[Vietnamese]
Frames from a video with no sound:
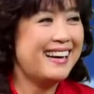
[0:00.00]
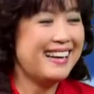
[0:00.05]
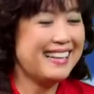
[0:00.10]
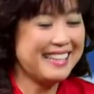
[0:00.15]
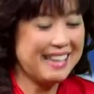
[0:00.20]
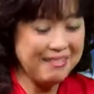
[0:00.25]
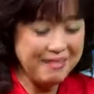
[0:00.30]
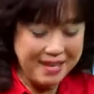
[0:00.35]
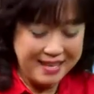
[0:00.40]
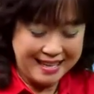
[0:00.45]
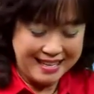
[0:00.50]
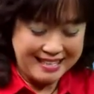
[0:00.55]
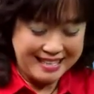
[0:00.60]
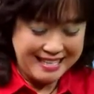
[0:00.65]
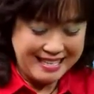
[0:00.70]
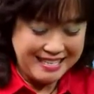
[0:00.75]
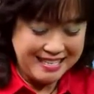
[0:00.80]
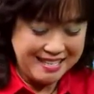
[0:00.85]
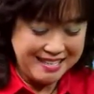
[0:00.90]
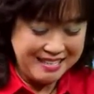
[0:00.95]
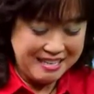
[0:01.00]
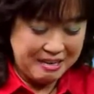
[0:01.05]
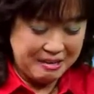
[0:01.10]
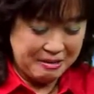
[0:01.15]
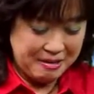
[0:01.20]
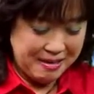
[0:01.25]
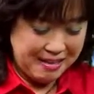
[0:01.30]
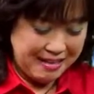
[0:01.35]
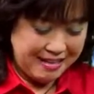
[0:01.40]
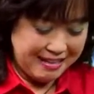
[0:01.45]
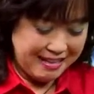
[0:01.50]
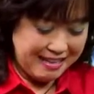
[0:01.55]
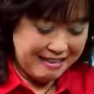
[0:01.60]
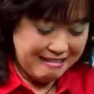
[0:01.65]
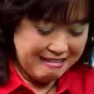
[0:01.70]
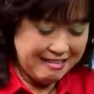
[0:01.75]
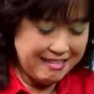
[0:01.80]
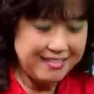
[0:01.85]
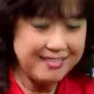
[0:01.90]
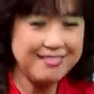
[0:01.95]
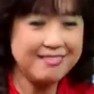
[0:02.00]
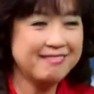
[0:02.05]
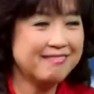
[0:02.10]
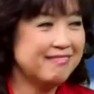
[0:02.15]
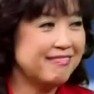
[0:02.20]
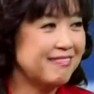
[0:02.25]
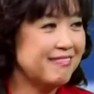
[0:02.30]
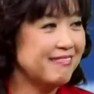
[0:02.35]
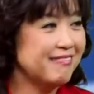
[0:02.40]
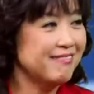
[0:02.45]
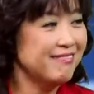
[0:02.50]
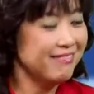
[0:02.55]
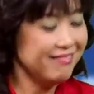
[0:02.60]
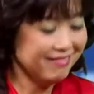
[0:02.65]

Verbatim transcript: à, cảm ơn anh tính rất nhiều cái uh,